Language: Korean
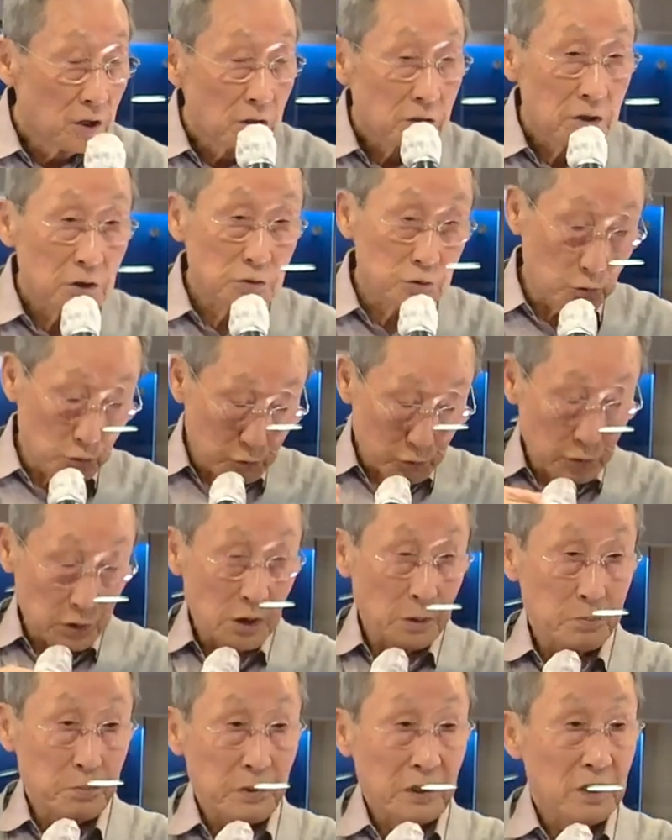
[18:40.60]
그래서
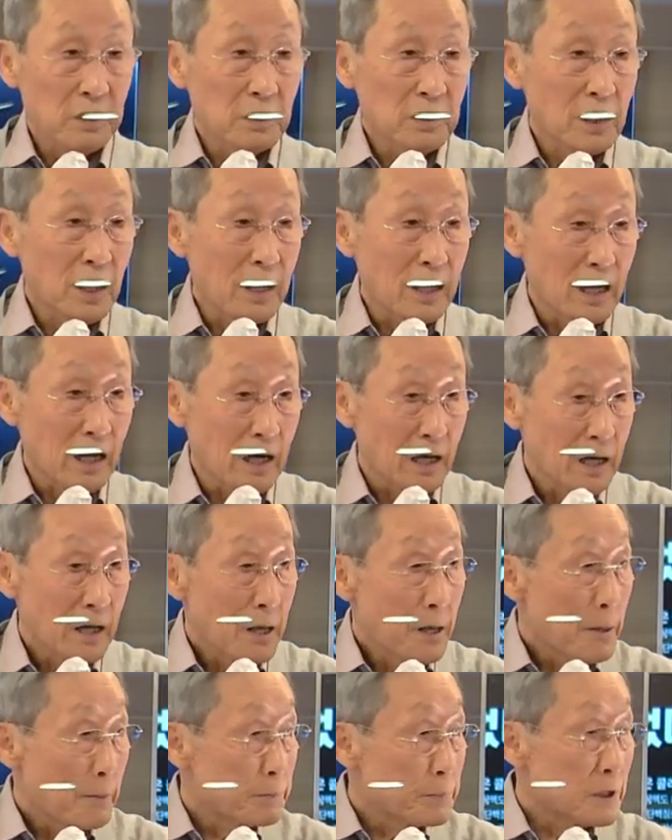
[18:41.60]
우리 뼈가
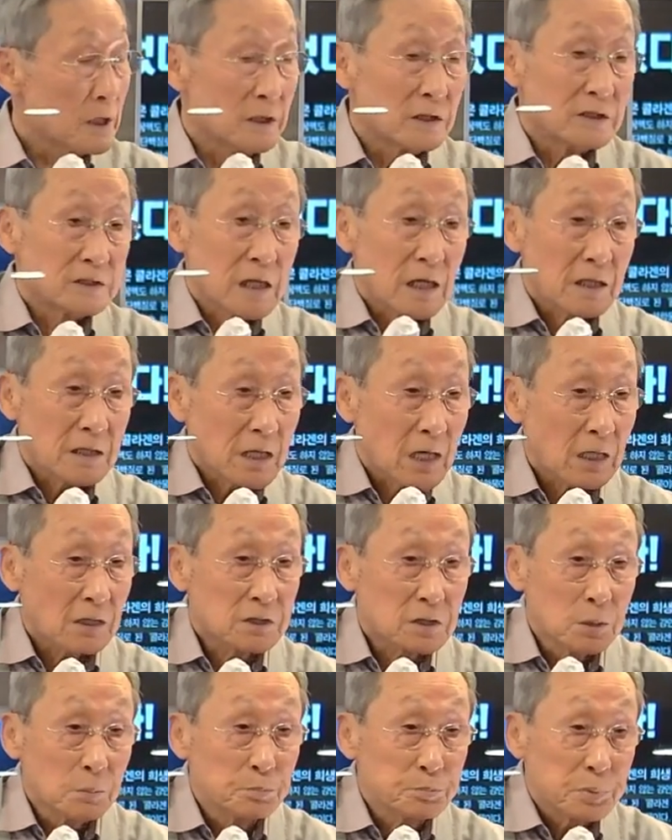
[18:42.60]
평생
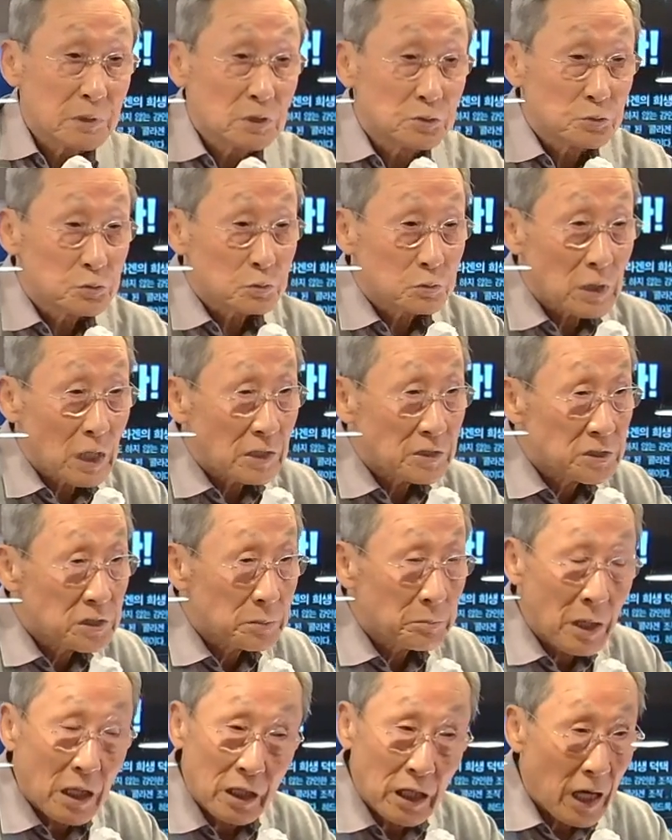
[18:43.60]
같은 뼈인 줄
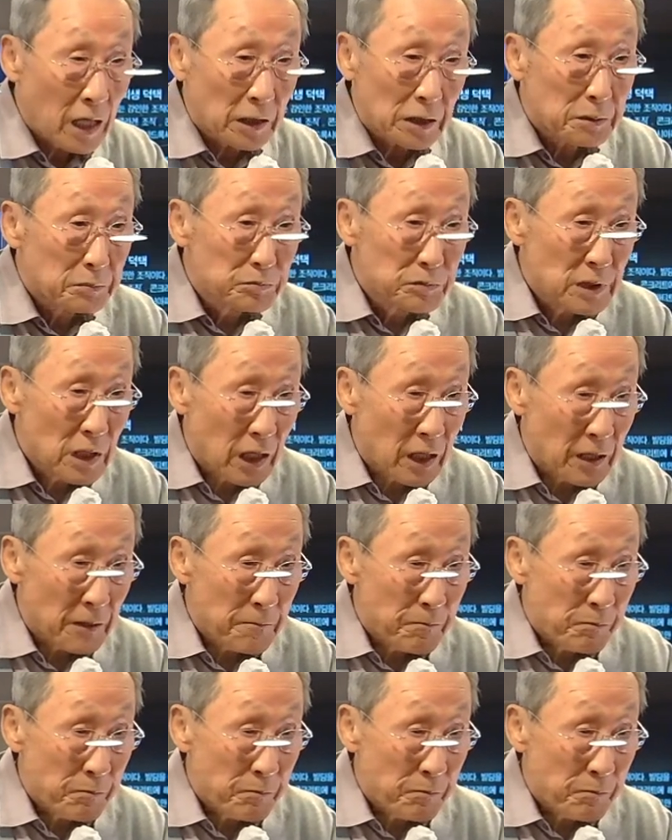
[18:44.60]
알지만 아닙니다.